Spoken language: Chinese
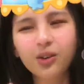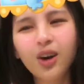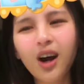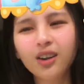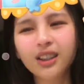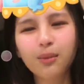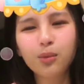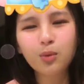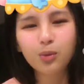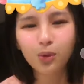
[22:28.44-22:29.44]
我突然好想
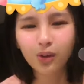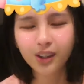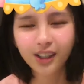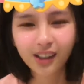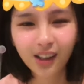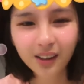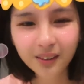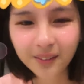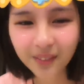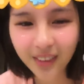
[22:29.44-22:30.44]
木木，哦，天哪！
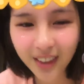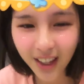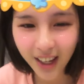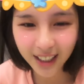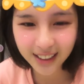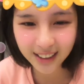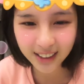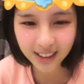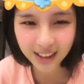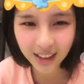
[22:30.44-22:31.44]
黑杰
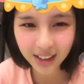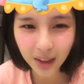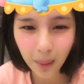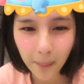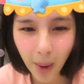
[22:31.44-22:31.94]
克，谢谢你的，